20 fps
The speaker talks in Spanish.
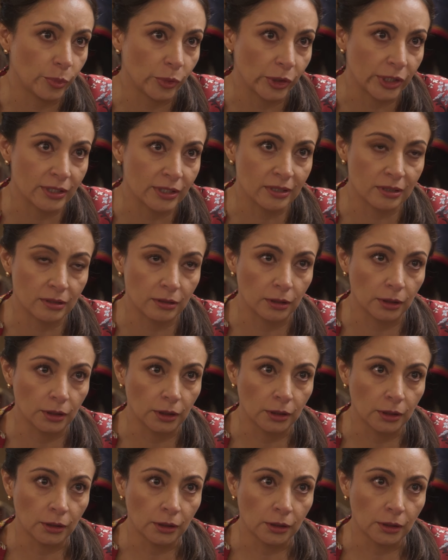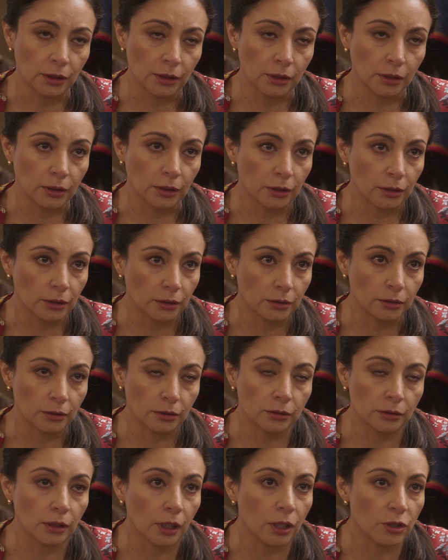Pues
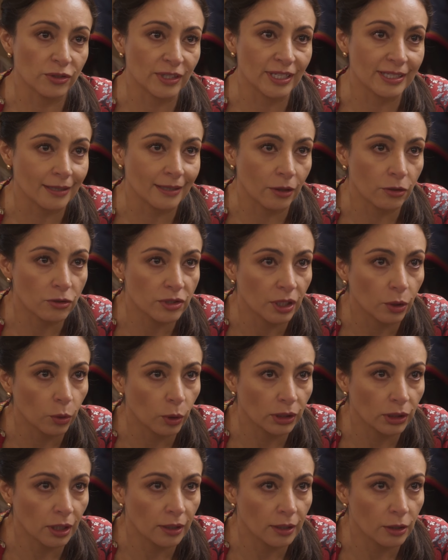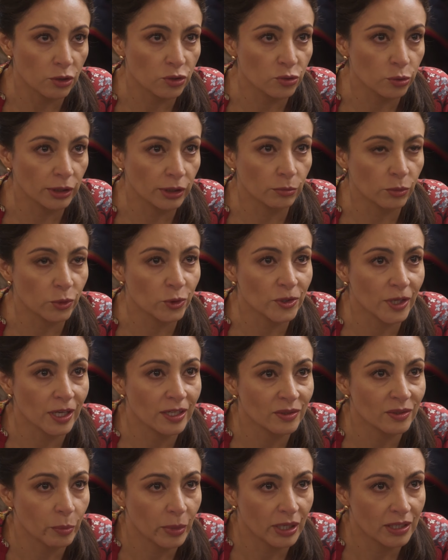de los estados de cuenta de los últimos
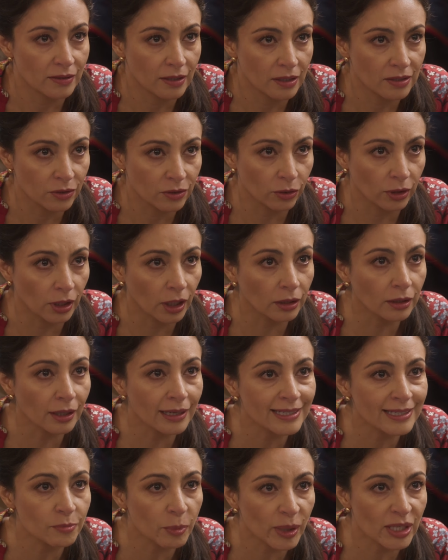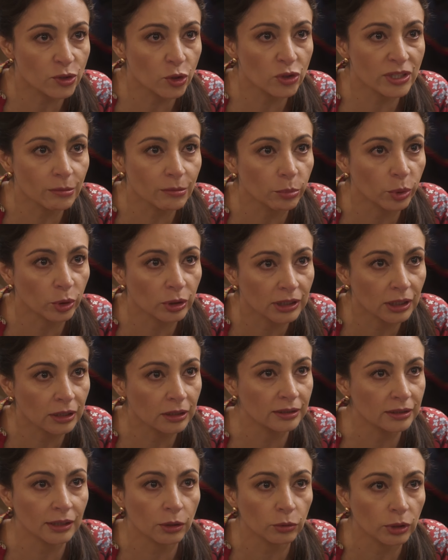seis meses donde hay traspasos
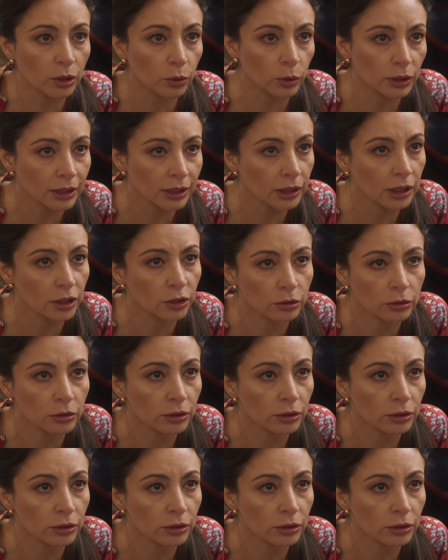importantes a una cuenta que yo